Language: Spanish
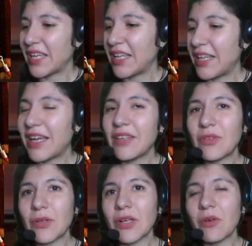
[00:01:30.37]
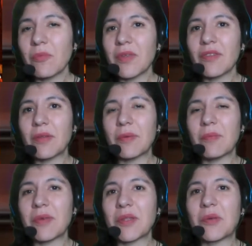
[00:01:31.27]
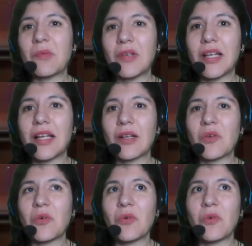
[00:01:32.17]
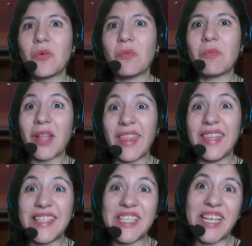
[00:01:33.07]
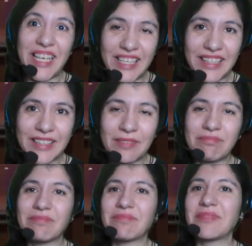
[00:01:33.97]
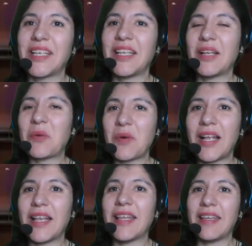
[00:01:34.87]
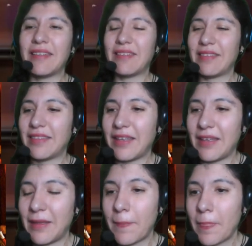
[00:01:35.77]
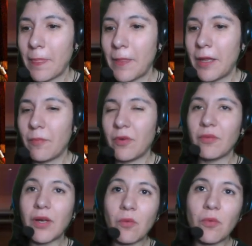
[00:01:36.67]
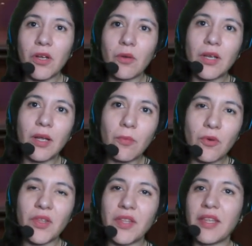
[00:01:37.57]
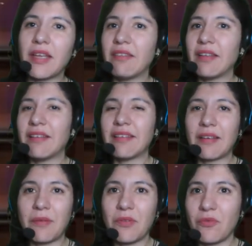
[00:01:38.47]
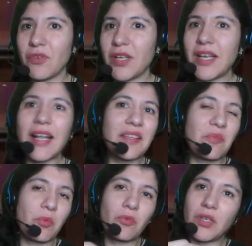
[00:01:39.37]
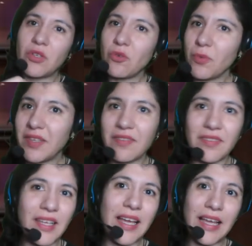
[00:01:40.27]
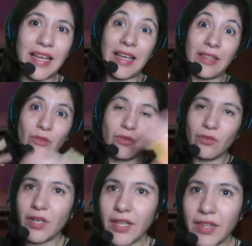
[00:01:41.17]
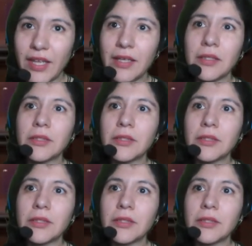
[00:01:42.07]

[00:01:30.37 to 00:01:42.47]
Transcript: La historia comienza bien particular con brady y Janet, en el cual este pues van como que a una boda y de ahí se les atraviesa un funeral, después una llovizna, a todo lo que da,